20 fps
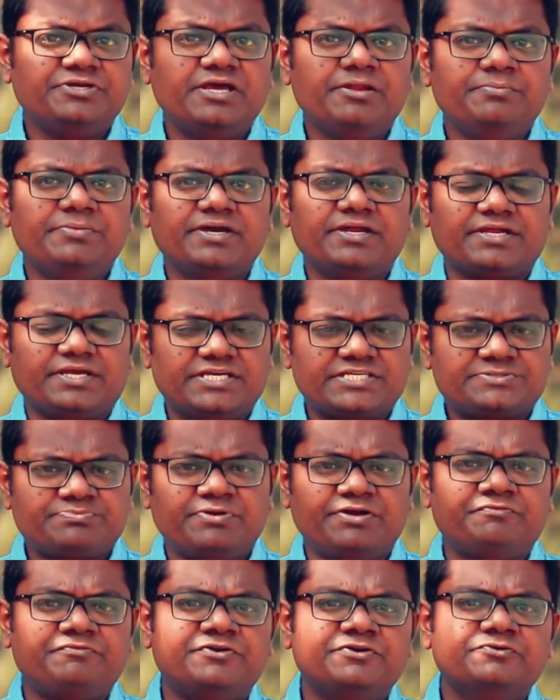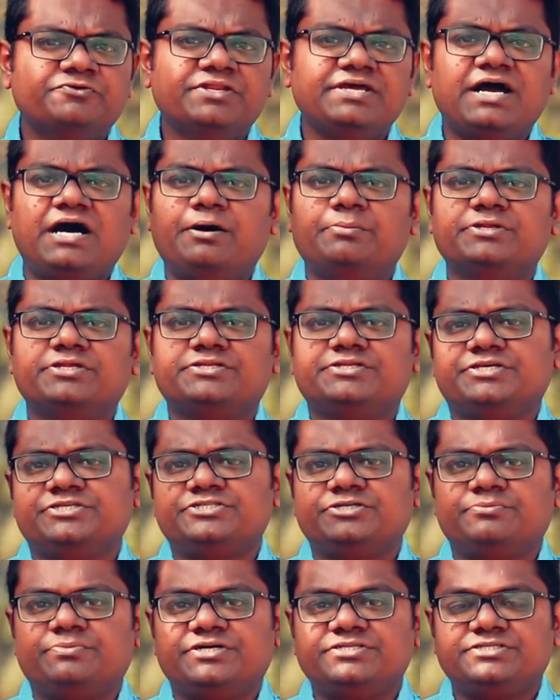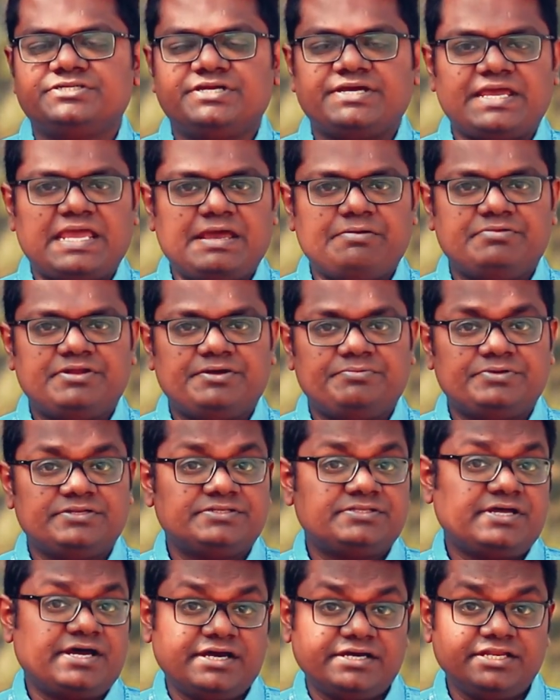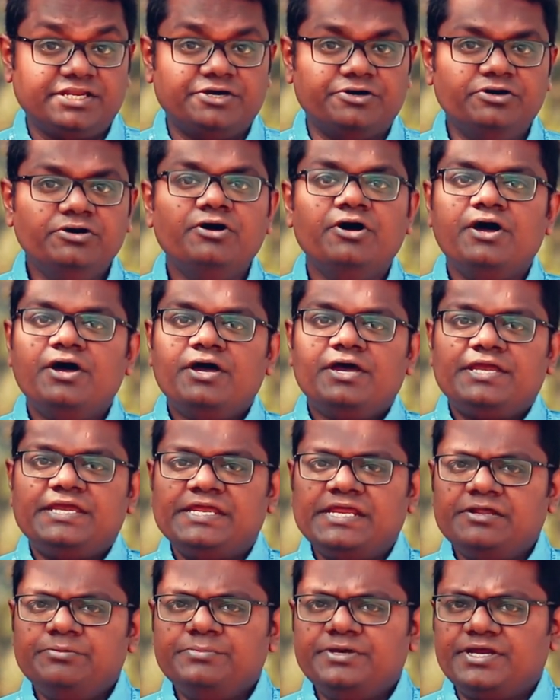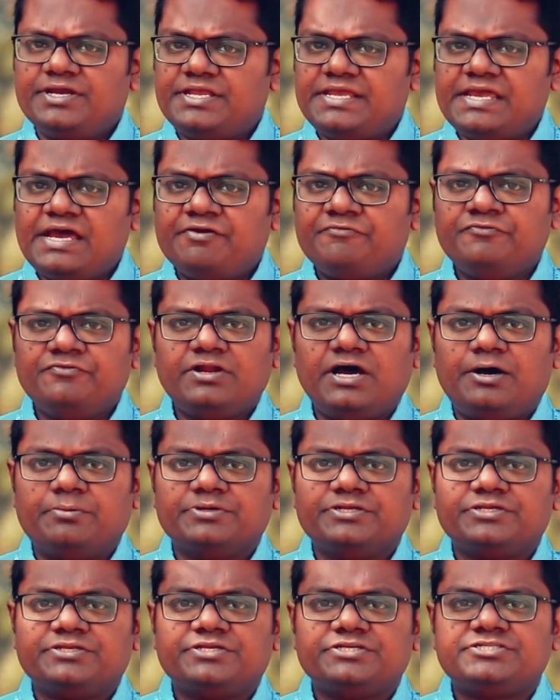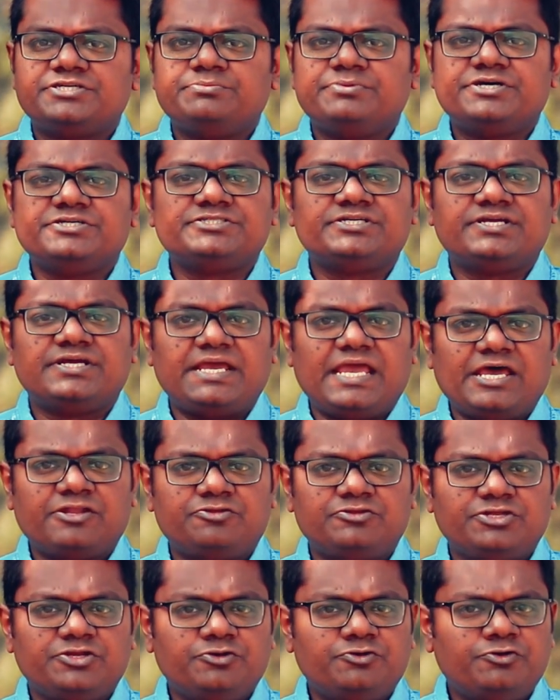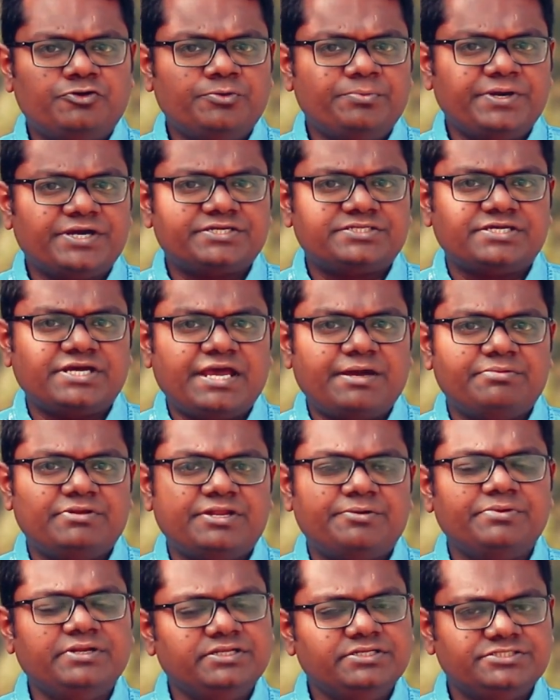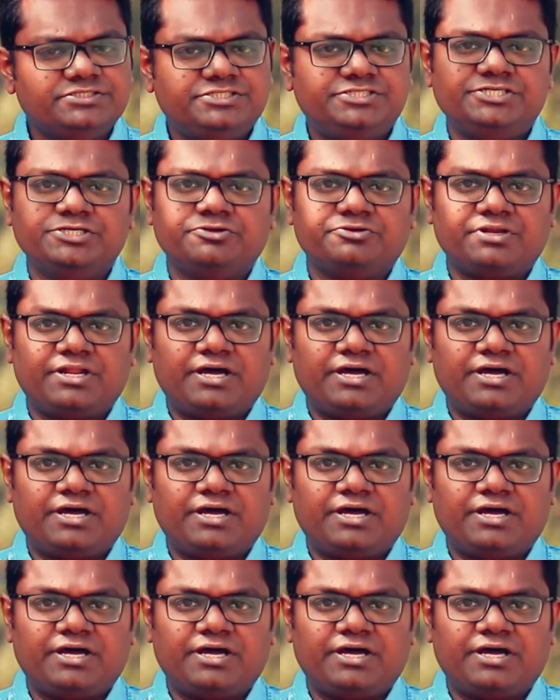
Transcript: রিয়েলমি এর স্মার্টফোনগুলি আমাদের দেশের বাজারে অ্যাভেলেবেল থাকলেও রিয়েলমি এর ইয়ারফোন আমাদের দেশের বাজারে এতদিন খুব একটা অ্যাভেলেবেল ছিল